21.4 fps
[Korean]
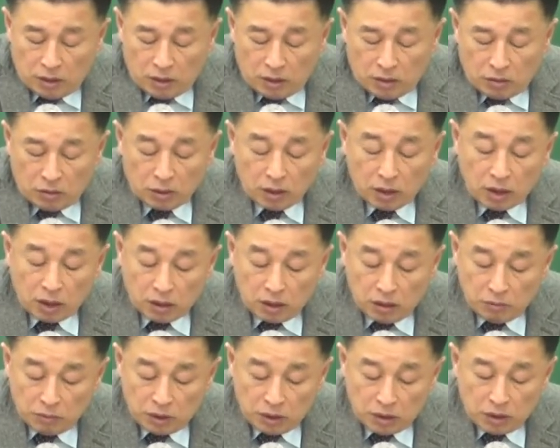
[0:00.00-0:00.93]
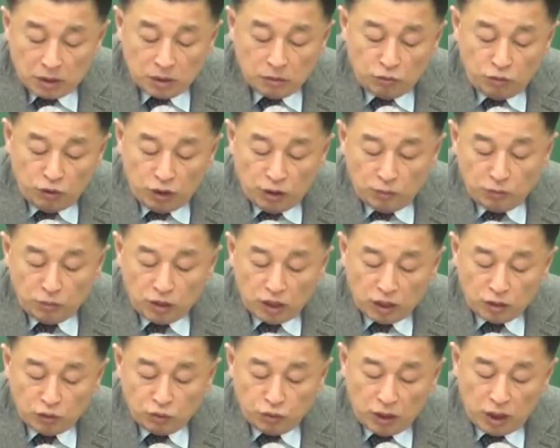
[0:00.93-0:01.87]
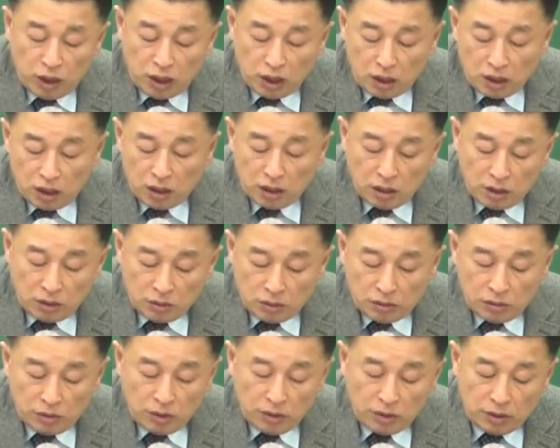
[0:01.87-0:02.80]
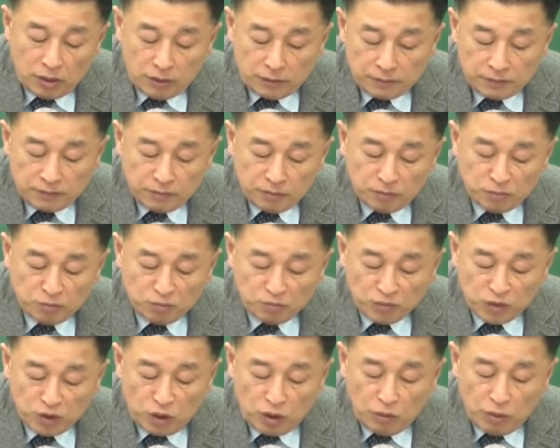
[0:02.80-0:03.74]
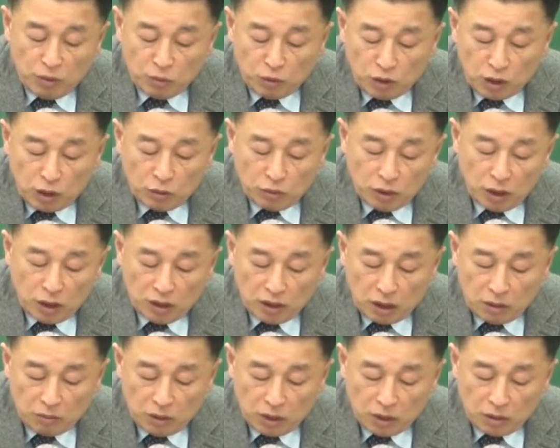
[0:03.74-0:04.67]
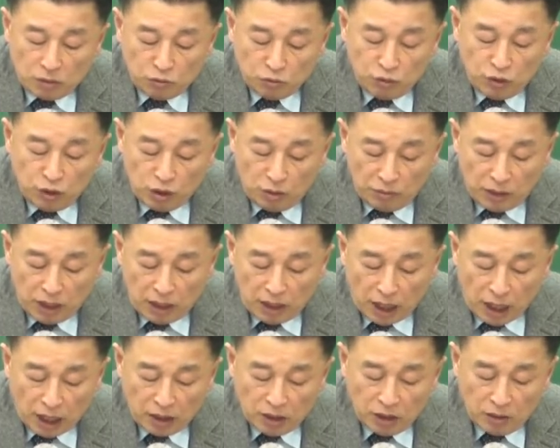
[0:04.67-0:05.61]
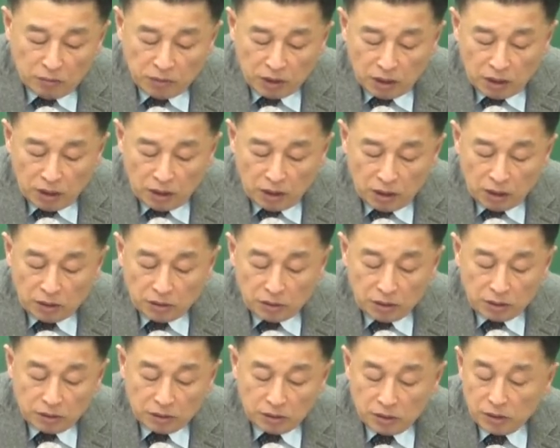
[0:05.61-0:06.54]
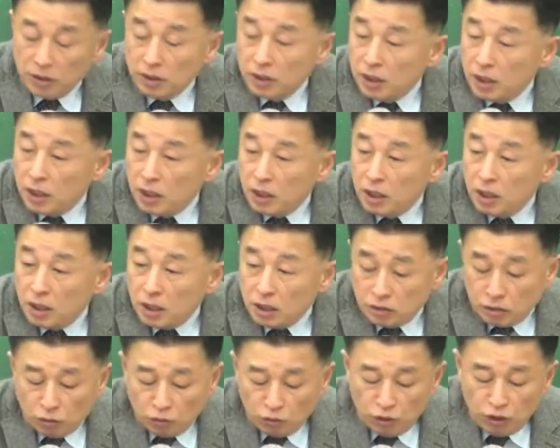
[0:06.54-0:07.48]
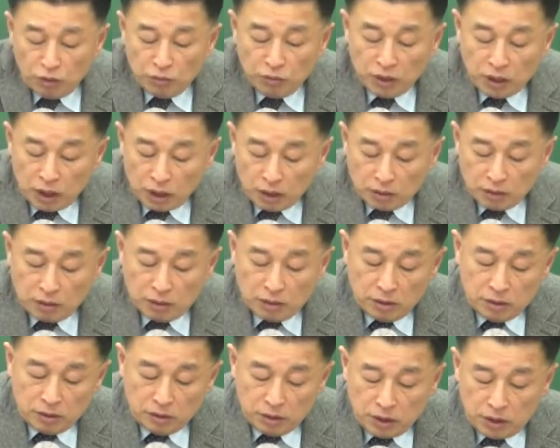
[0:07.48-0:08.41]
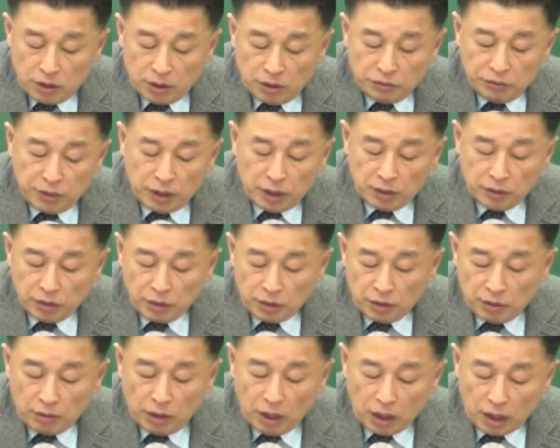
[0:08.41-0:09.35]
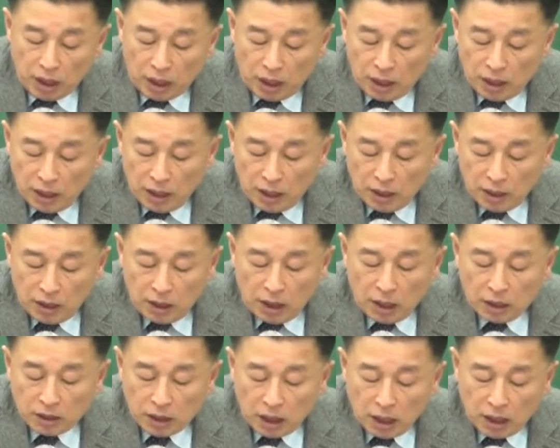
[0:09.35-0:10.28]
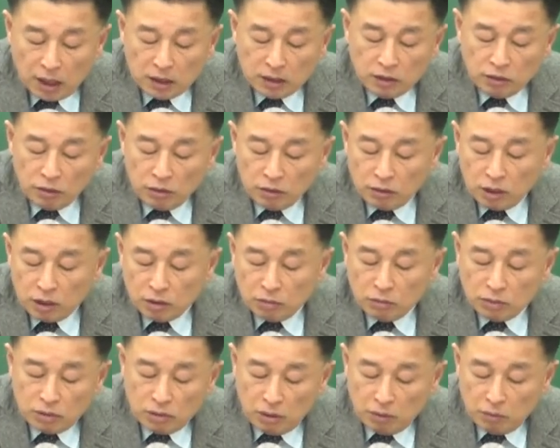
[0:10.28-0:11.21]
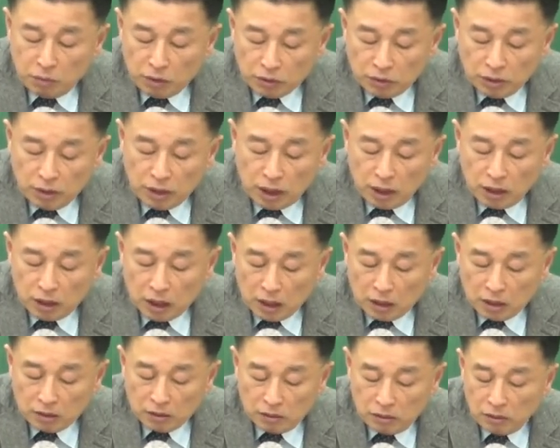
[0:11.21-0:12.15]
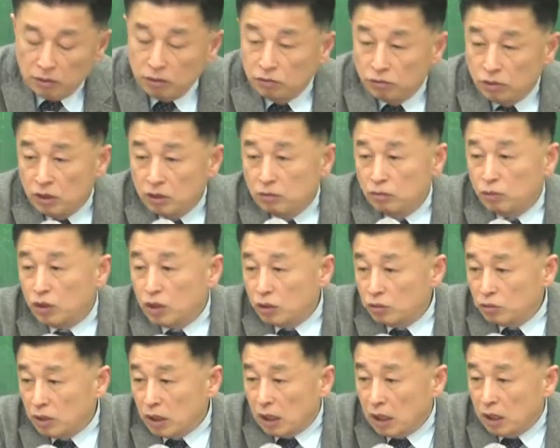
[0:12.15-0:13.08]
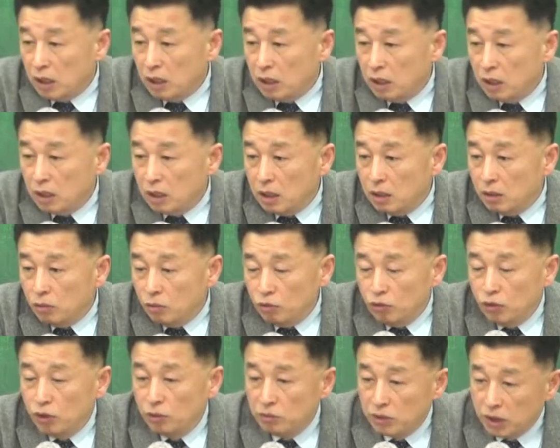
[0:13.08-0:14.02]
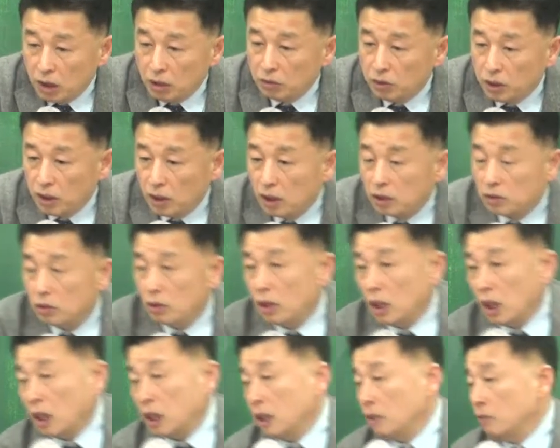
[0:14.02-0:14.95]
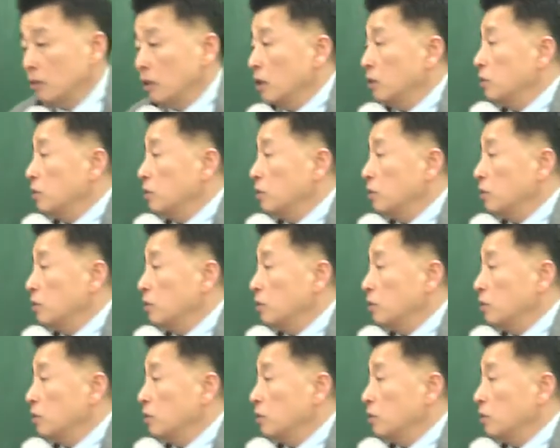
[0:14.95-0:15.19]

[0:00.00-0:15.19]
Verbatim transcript: 거기 가시면은 위험과 수익 이렇게 돼 있어서요. 음, 처음에 뭐라고 돼 있냐면 위험의 개념 이렇게 돼 있어요. 그죠? 그래서 위험이라는 것은 실현된 결과가 예상한 결과로부터 벗어날 가능성을 우리는 뭐라 그다 위험이라고 얘기하죠. 아까 우리가